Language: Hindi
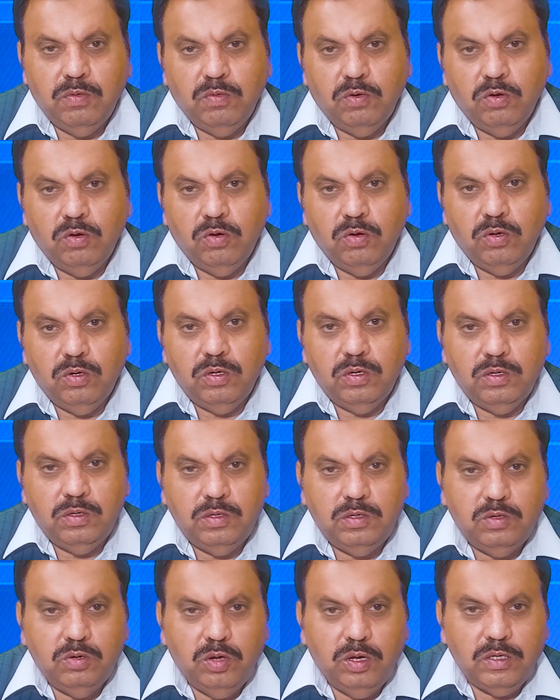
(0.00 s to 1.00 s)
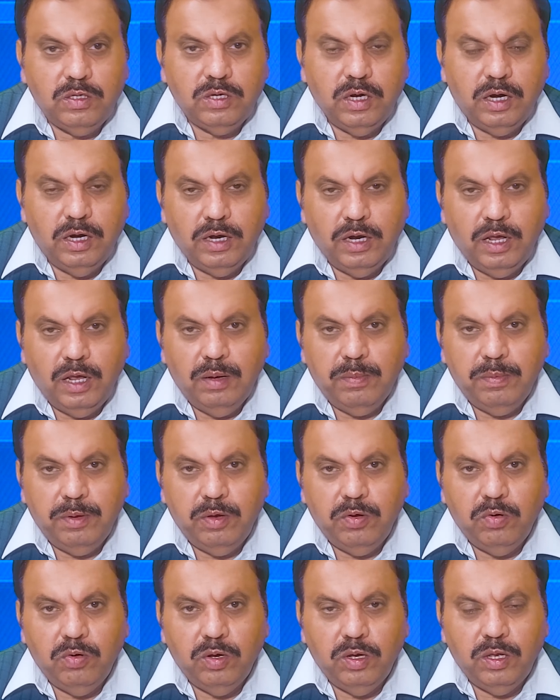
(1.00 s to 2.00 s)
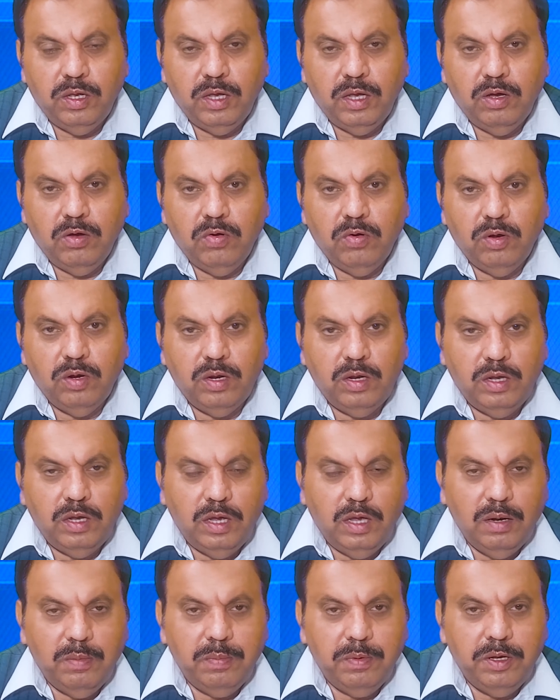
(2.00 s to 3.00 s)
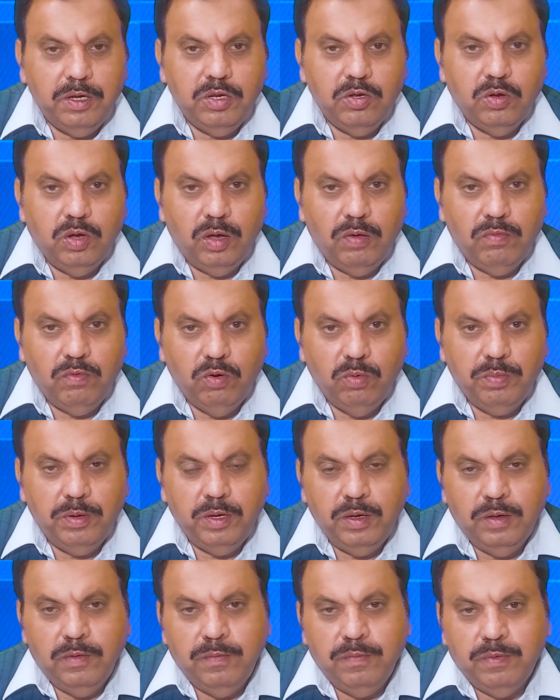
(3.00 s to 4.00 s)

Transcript: वो जो है साइड लाइन पर हो गई हैं और एन पी जो है वो भी